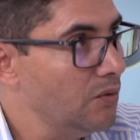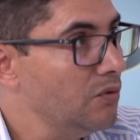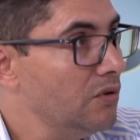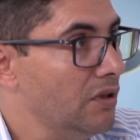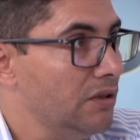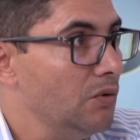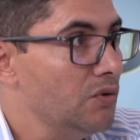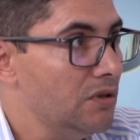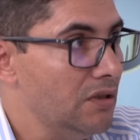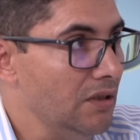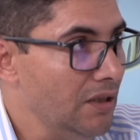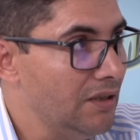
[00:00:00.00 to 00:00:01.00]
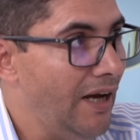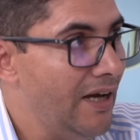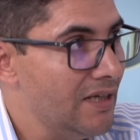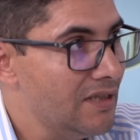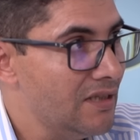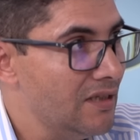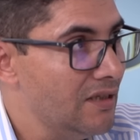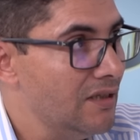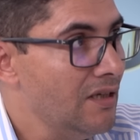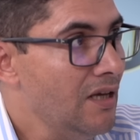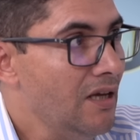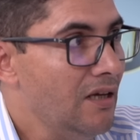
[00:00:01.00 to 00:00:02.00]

نعطيو نعم. ايضاحات آه،